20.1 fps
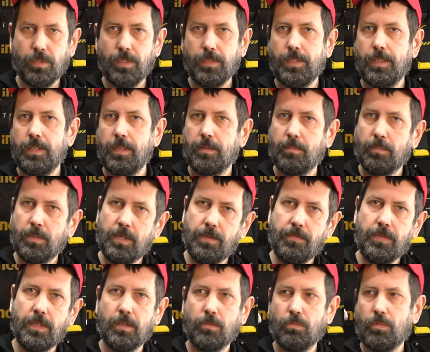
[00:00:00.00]
Тут не сильно было
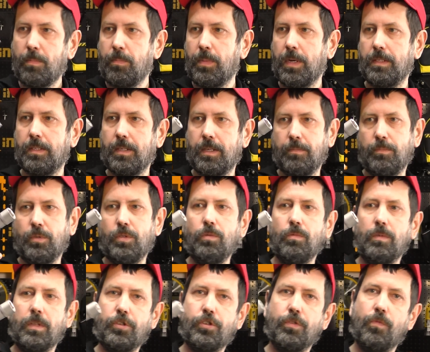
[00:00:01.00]
видно, но на пальцах
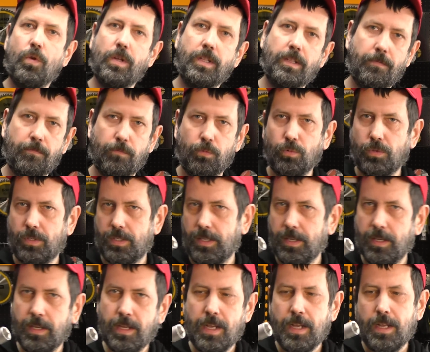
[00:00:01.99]
объясню, для чего эта
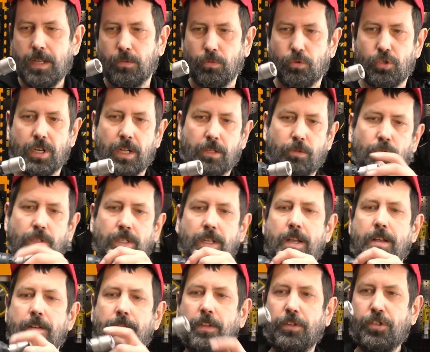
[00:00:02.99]
функция нужна. То есть
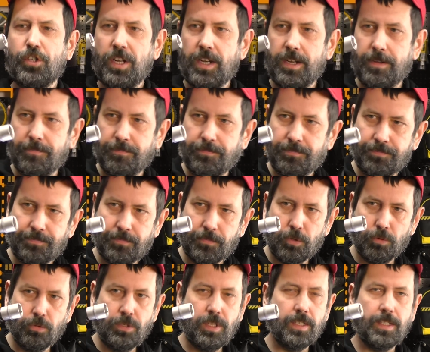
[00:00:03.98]
вначале
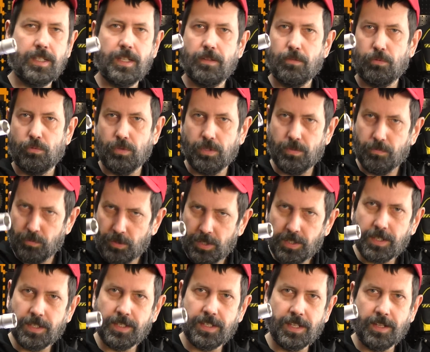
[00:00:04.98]
он не останавливается, то есть вот
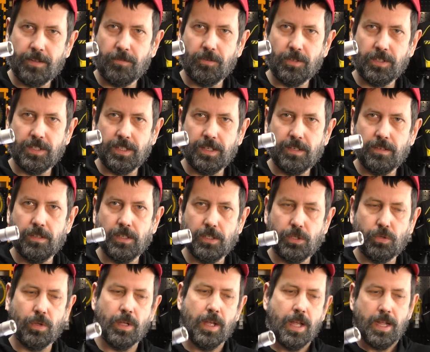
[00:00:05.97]
здесь останавливается на
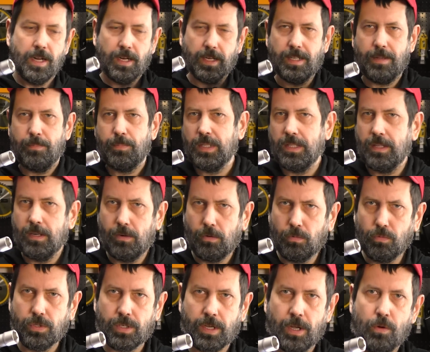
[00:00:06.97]
холостой. Когда под
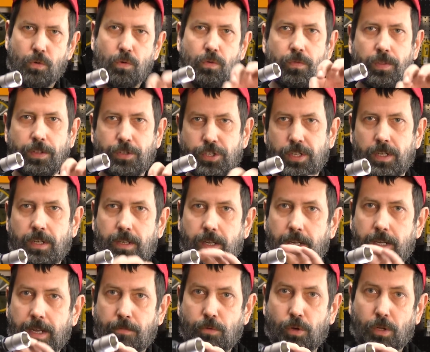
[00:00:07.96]
нагрузкой, он вначале
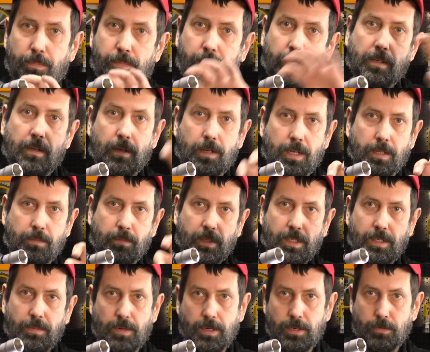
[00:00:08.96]
гайковерт прилагает
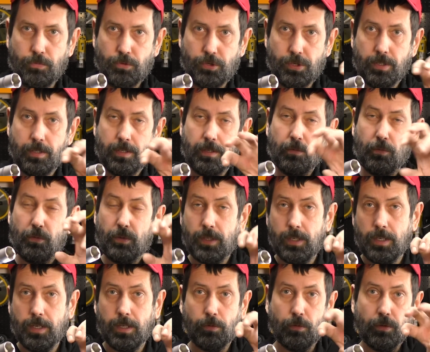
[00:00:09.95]
максимальное
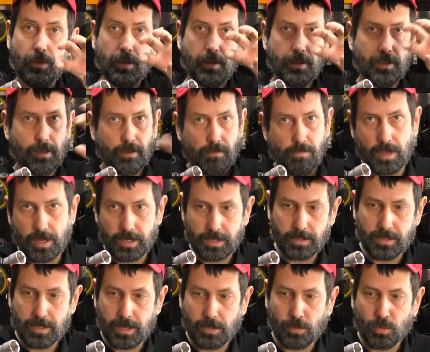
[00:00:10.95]
усилие, то есть
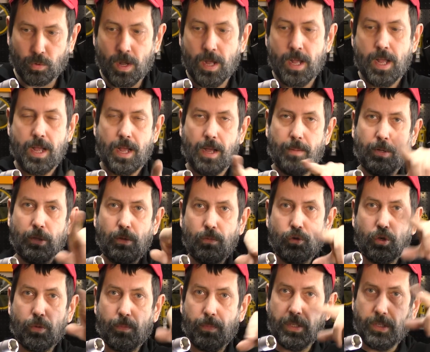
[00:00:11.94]
срывает гайку, а потом
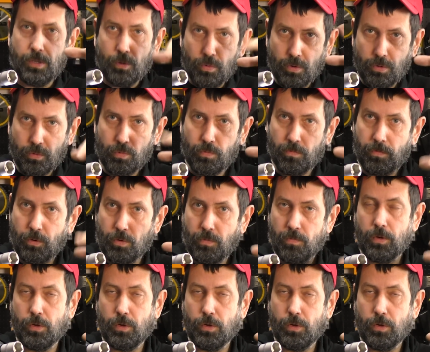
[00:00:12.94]
уже потихоньку ее